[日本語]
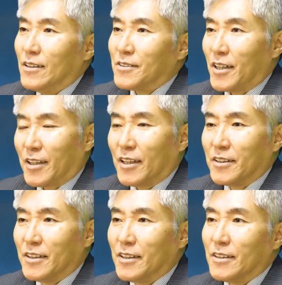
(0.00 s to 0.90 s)
世
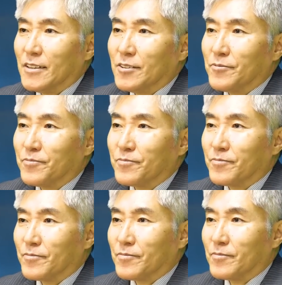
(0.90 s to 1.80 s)
間に
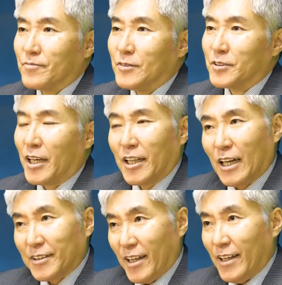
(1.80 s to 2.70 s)
受け入れ
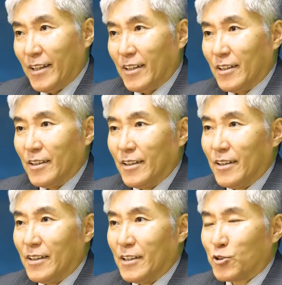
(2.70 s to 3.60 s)
られて
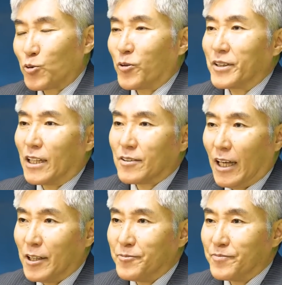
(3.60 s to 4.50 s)
いくことになっ
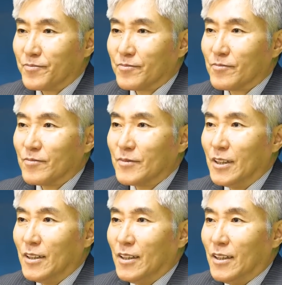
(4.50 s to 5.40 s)
た
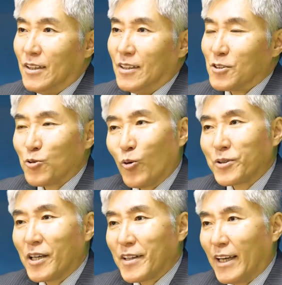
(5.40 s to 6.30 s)
そ
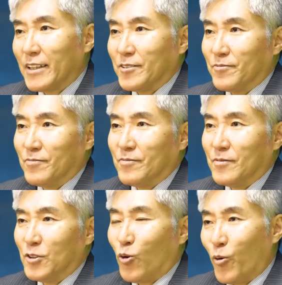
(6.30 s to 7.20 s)
うでない
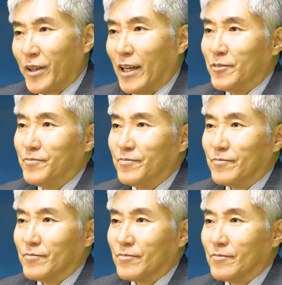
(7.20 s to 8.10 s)
表現
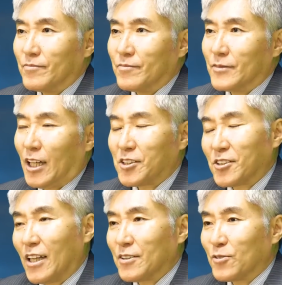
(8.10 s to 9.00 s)
価
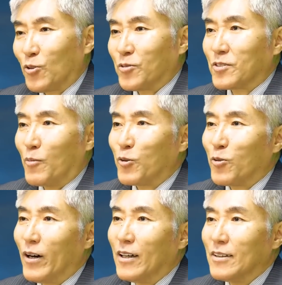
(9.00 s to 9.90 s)
値観といったも
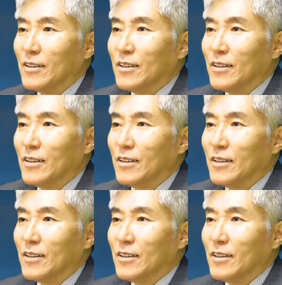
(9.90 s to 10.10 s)
のは